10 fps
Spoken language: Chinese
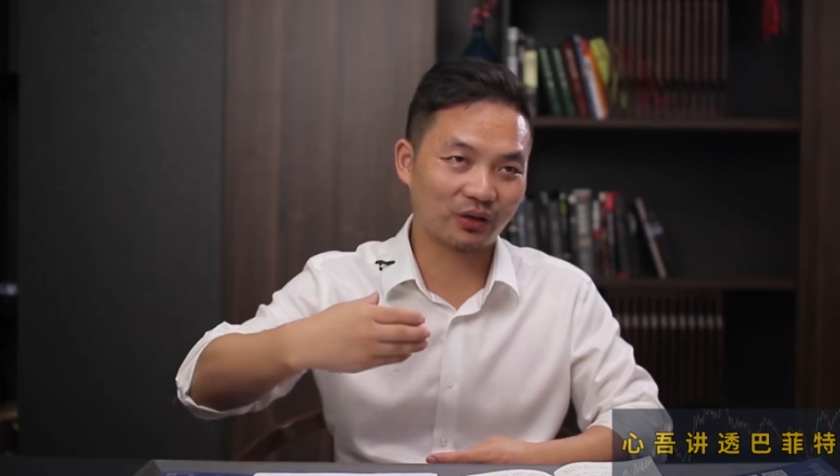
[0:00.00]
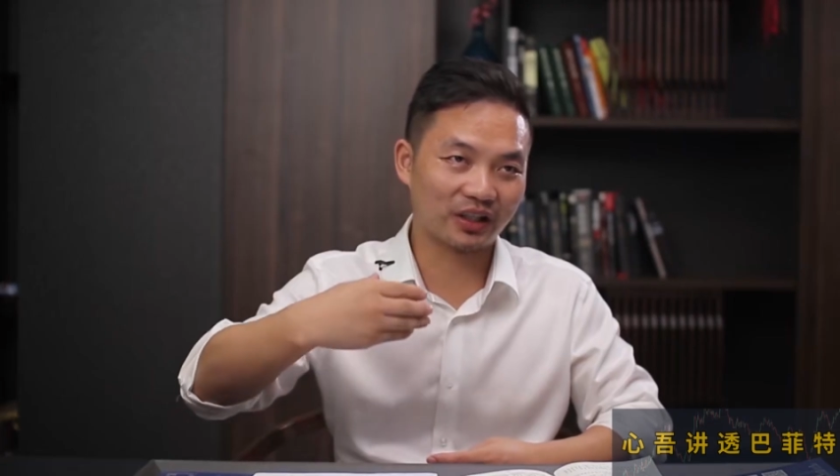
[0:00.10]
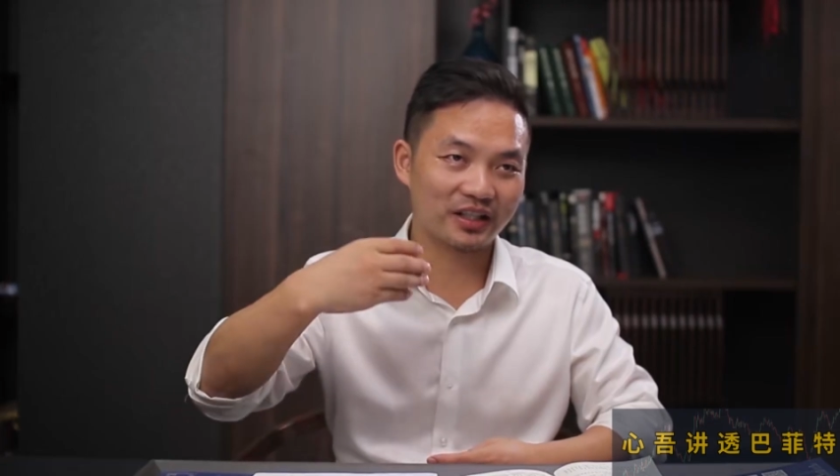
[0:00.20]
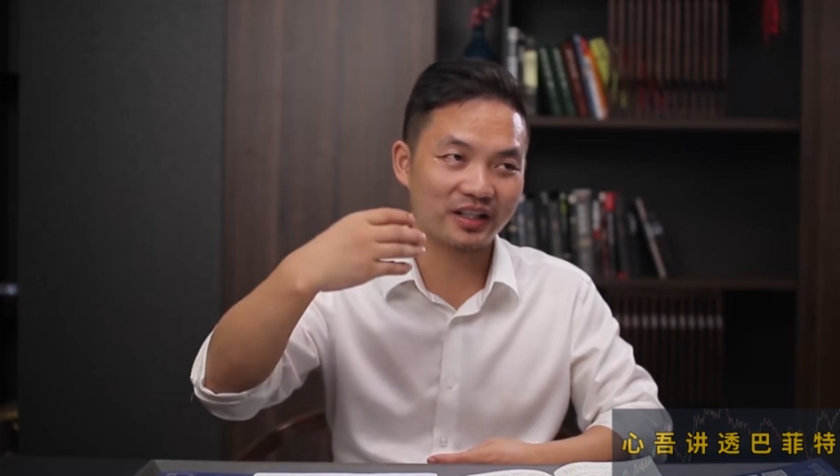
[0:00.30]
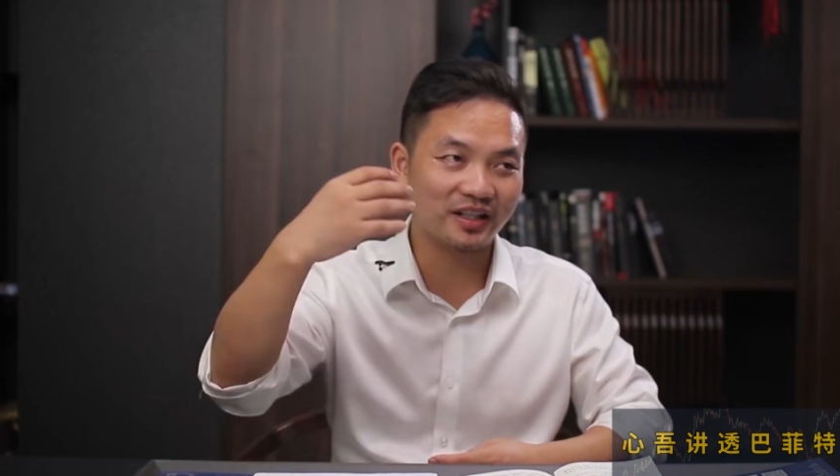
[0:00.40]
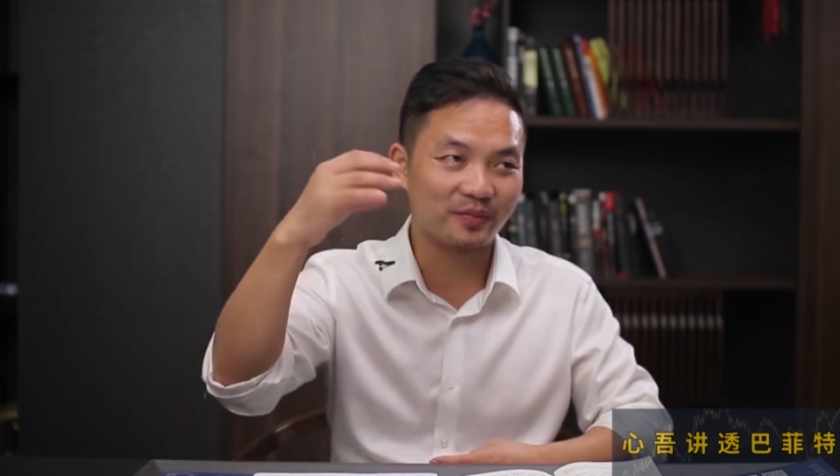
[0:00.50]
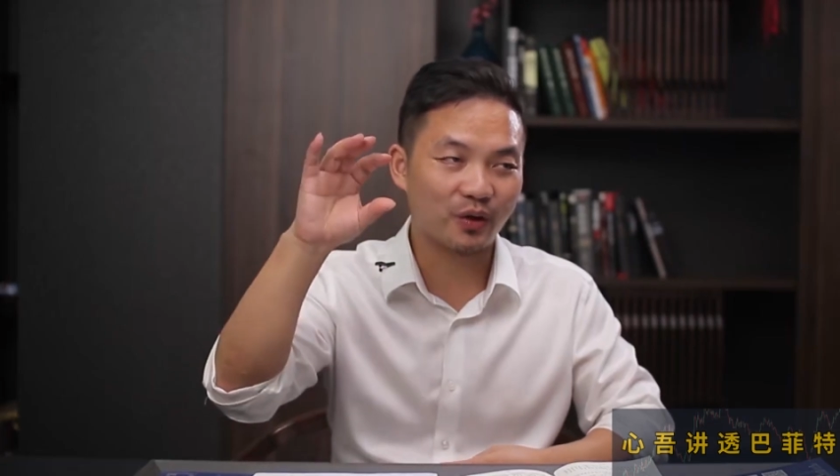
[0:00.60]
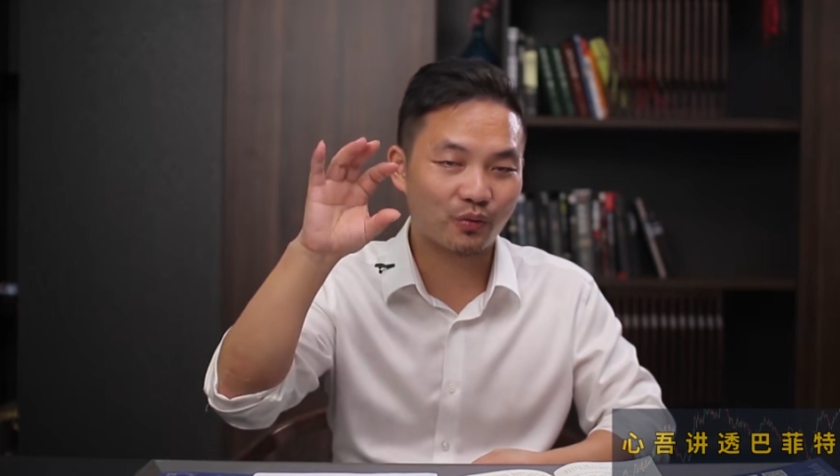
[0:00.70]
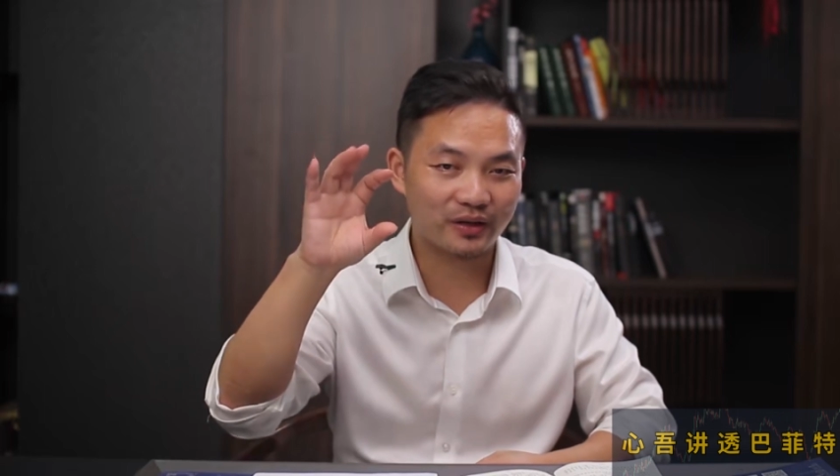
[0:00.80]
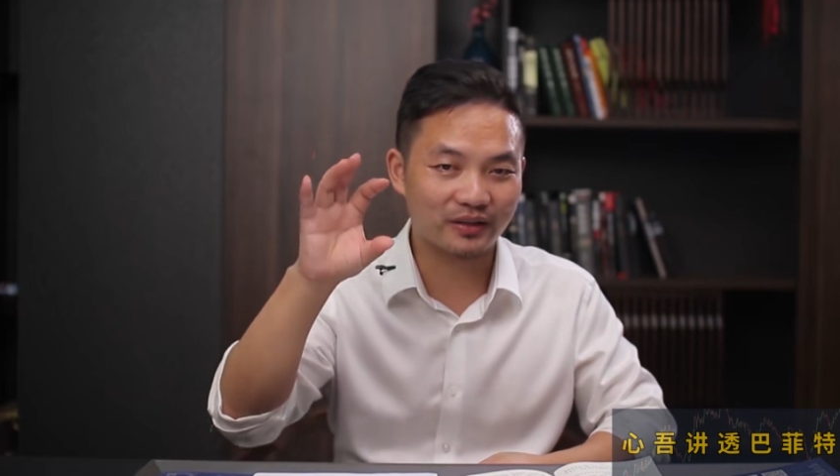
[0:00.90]
道德经》里
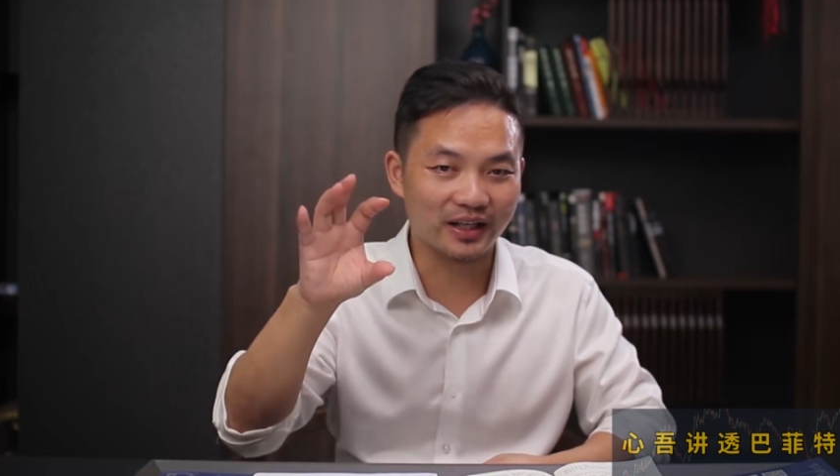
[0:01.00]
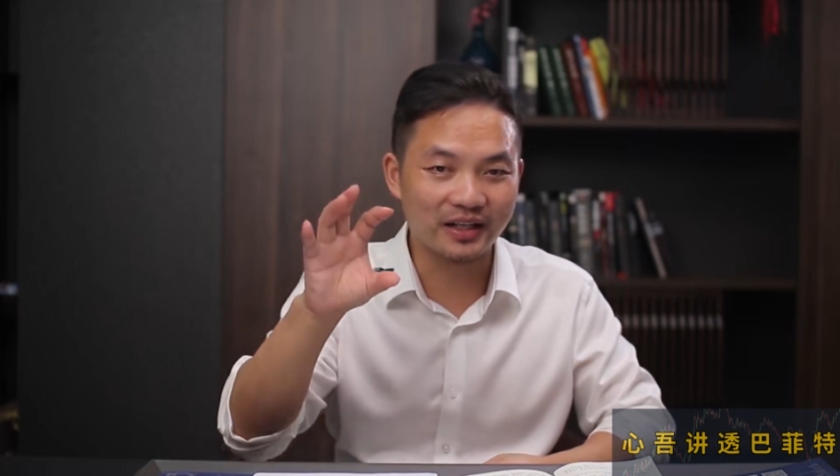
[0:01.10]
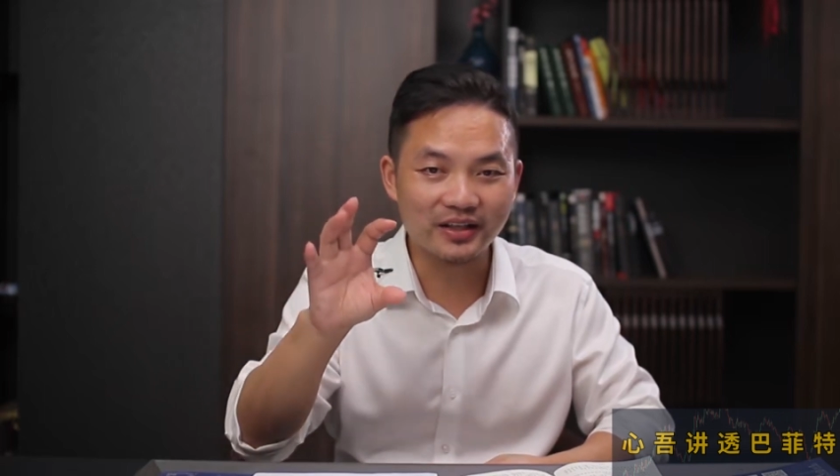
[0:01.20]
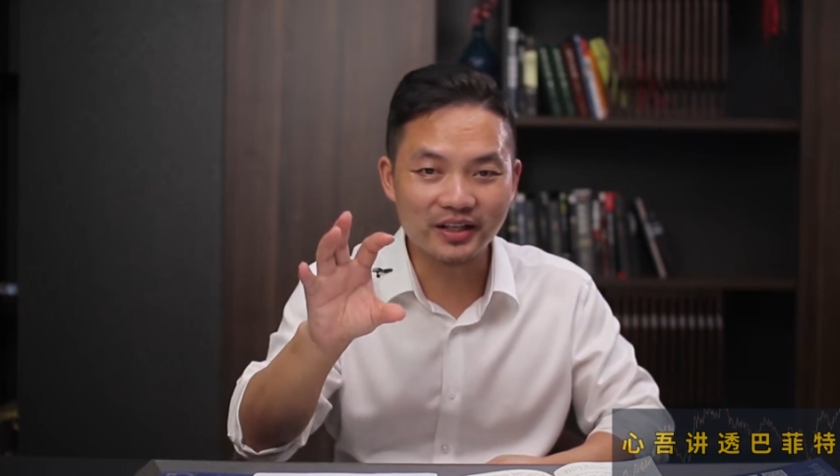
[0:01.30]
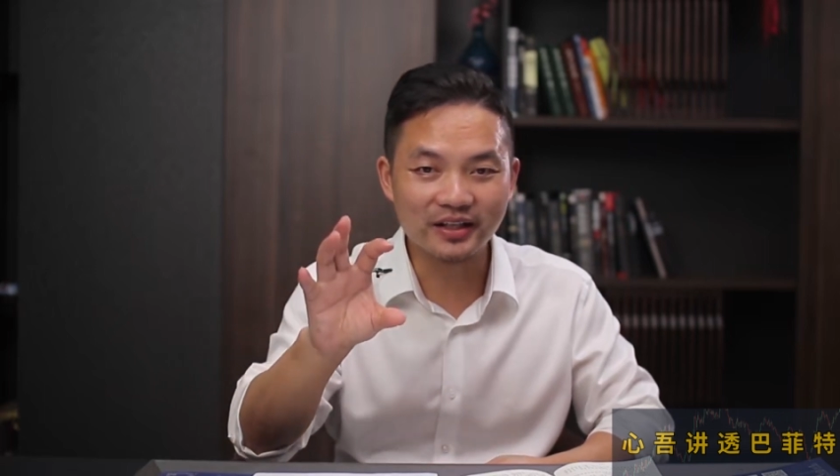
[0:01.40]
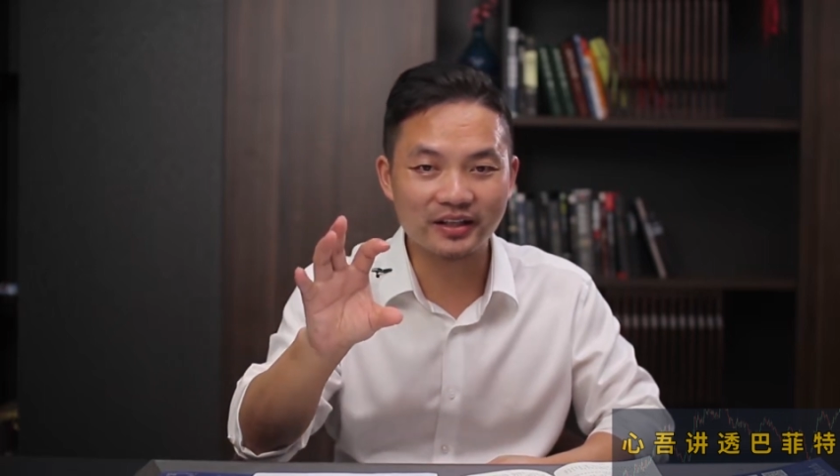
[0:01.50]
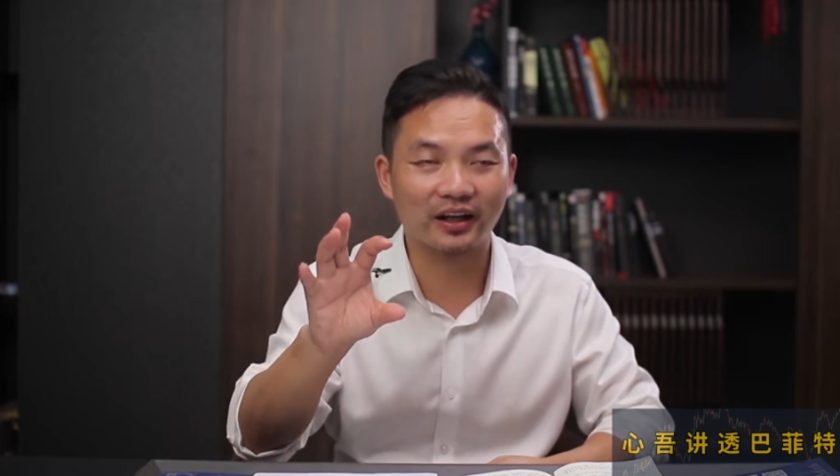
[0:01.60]
面关于人性